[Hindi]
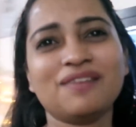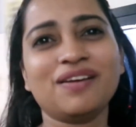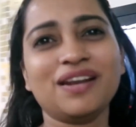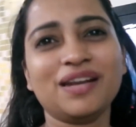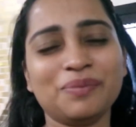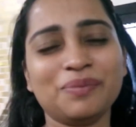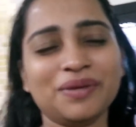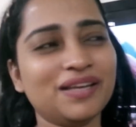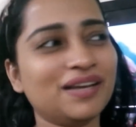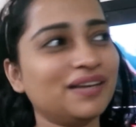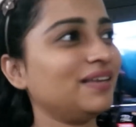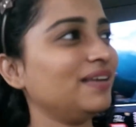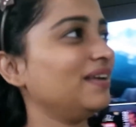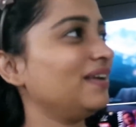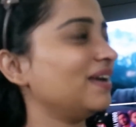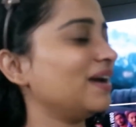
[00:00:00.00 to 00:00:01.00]
वाले भैया
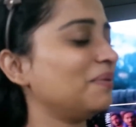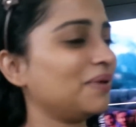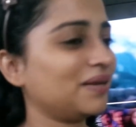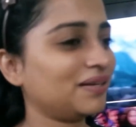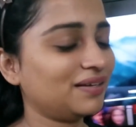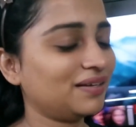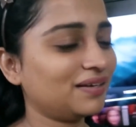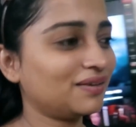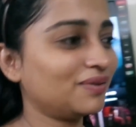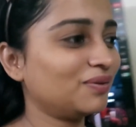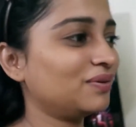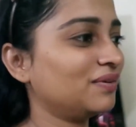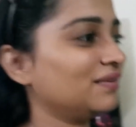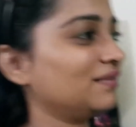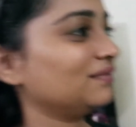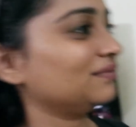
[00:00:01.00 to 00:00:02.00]
की क्या बात कर
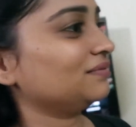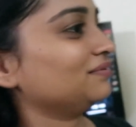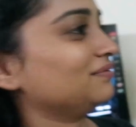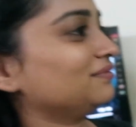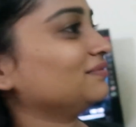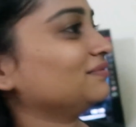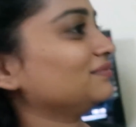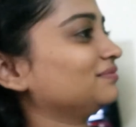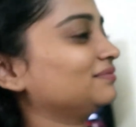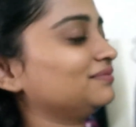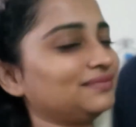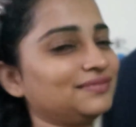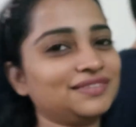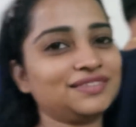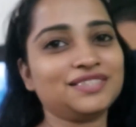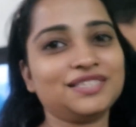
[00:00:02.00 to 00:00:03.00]
रहे
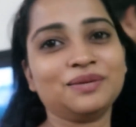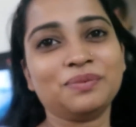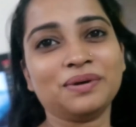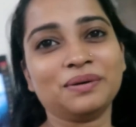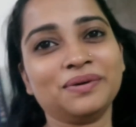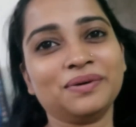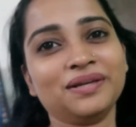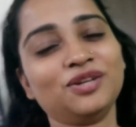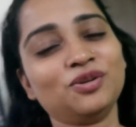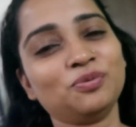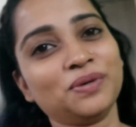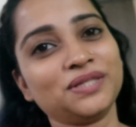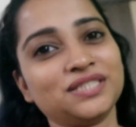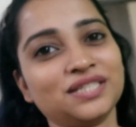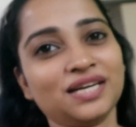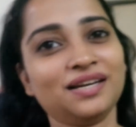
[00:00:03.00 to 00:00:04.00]
शिव बाबा ये तो
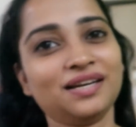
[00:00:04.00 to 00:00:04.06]
पचका